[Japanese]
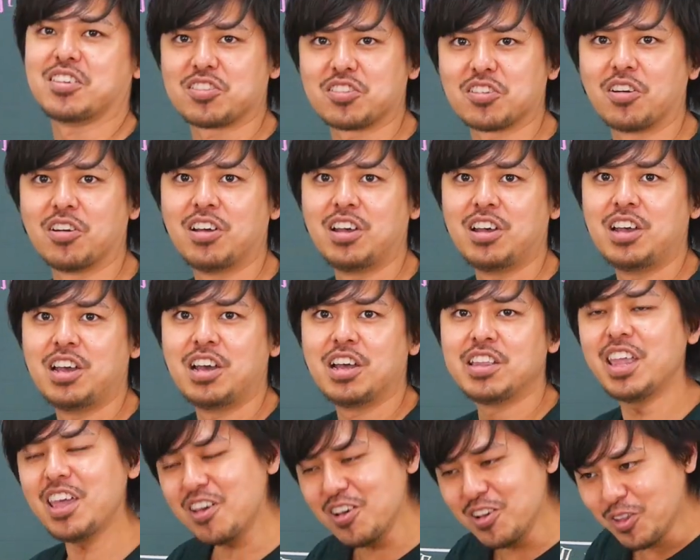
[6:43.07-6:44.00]
んです
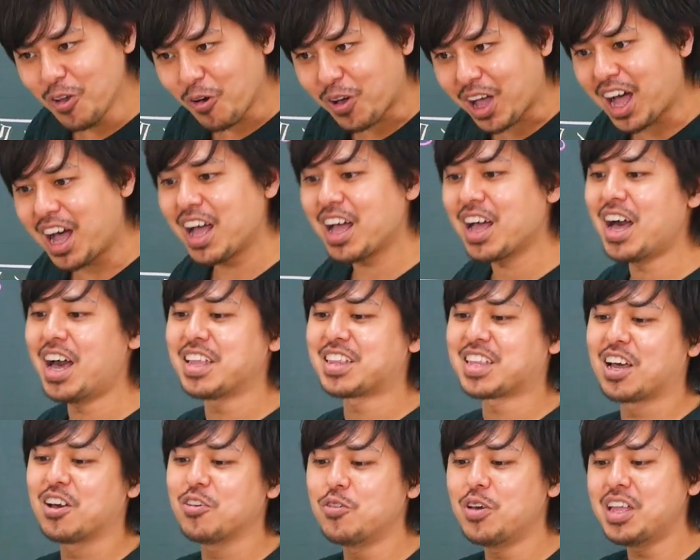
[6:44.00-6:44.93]
よ。っていうのを考え
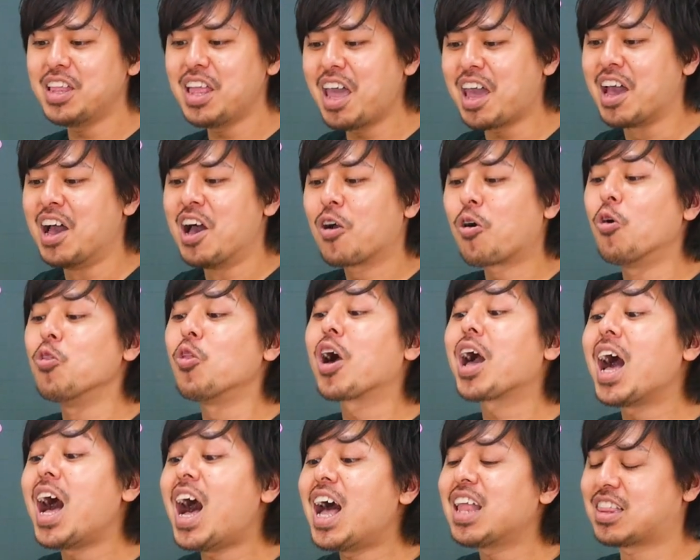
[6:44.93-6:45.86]
た上で、こ
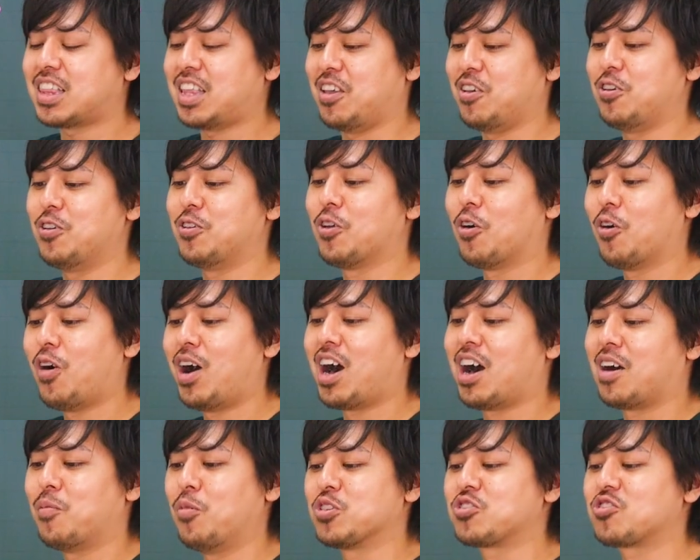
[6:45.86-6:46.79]
のかっていうの
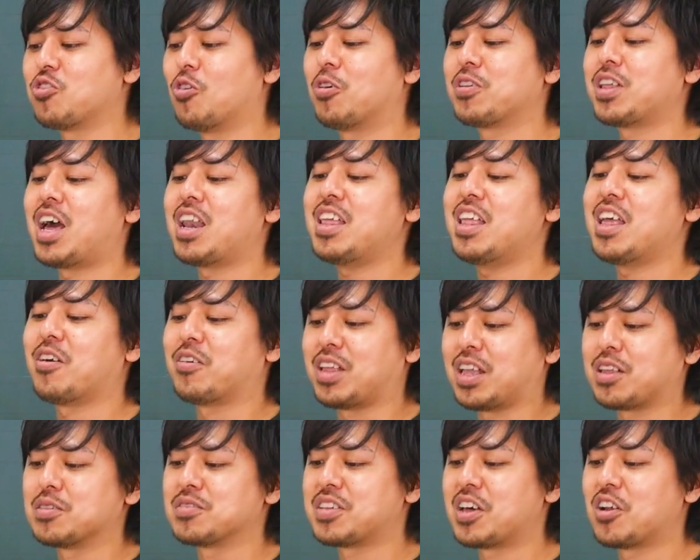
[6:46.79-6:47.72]
はもう小なりだよ
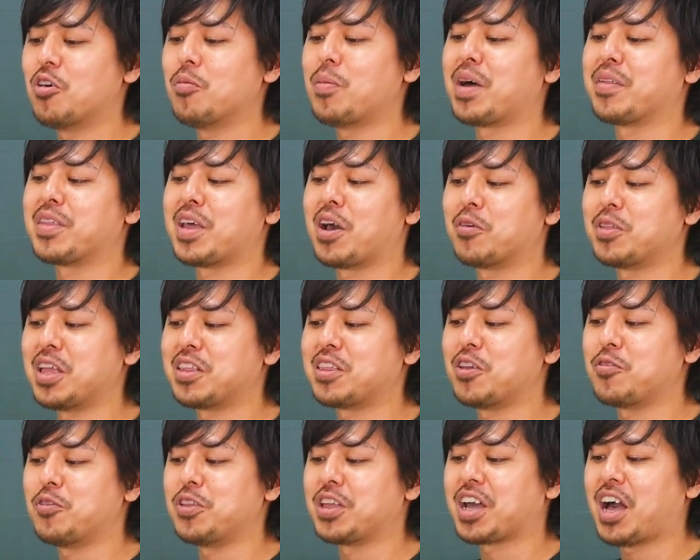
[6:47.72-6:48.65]
ねと0番だよねっ
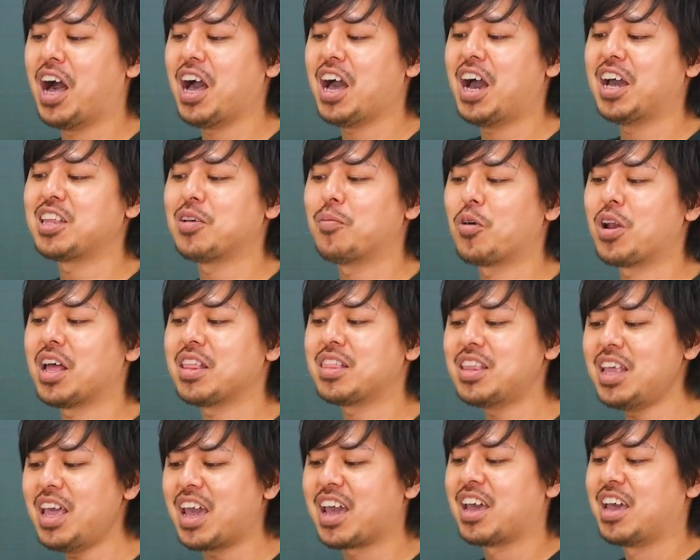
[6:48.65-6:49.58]
ていうふうに考えても
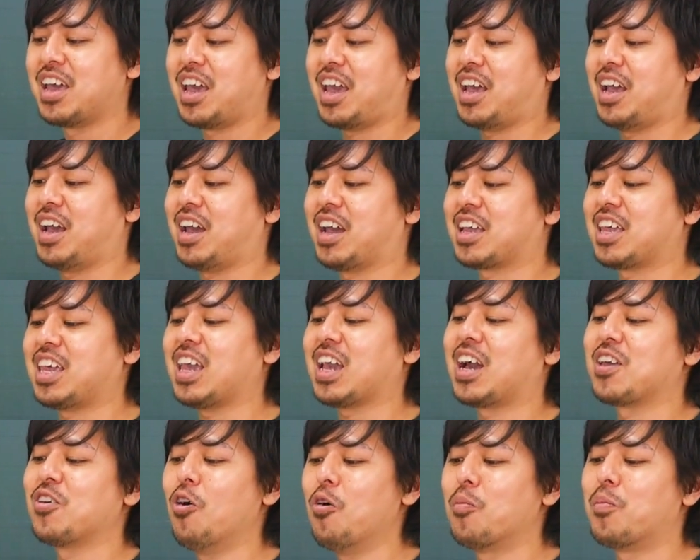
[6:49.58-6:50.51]
らって、えー、木
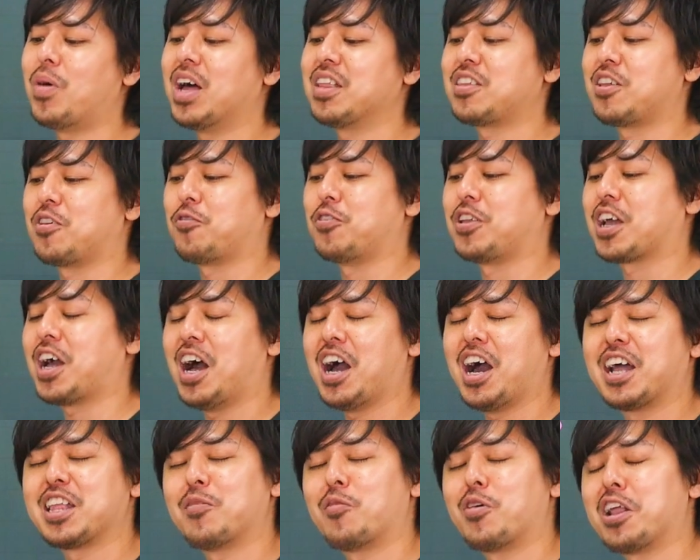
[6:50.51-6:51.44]
が4番っていうふうに考
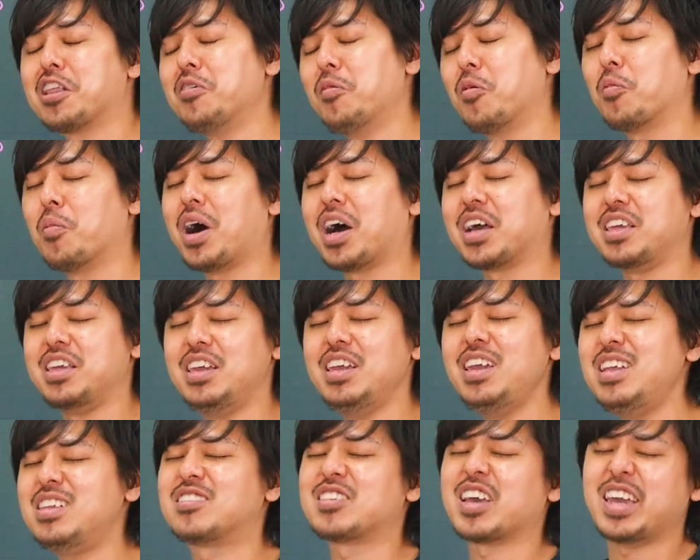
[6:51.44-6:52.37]
えてもらっても、まあ
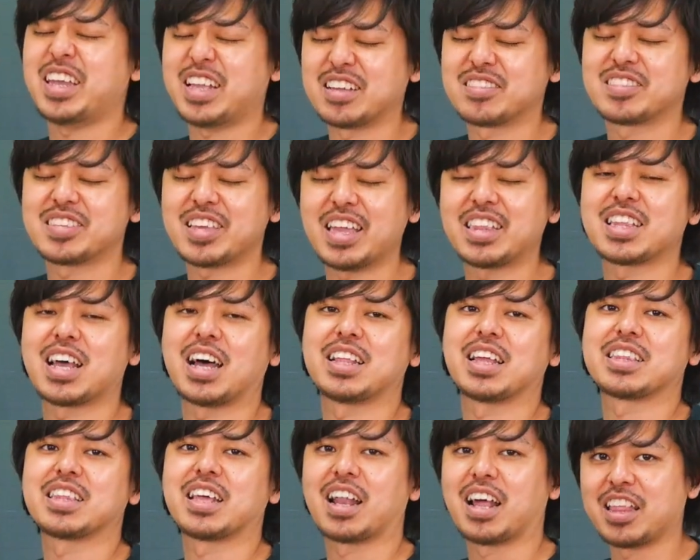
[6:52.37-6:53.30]
いいっちゃいいです。
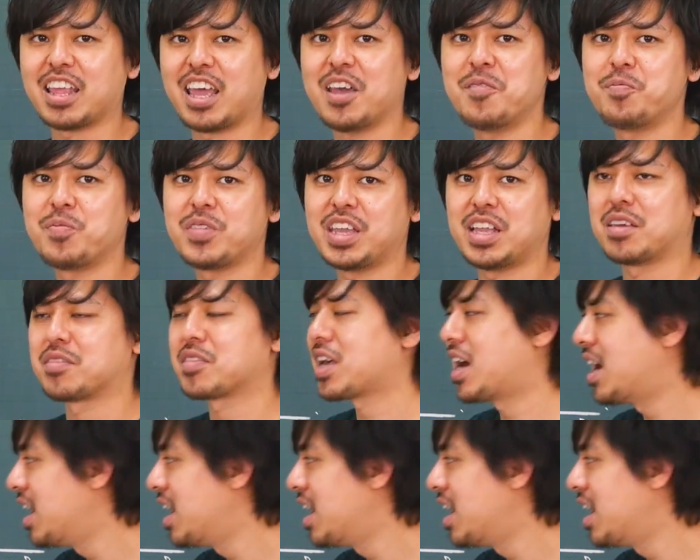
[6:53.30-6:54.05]
センターだったらね。いいです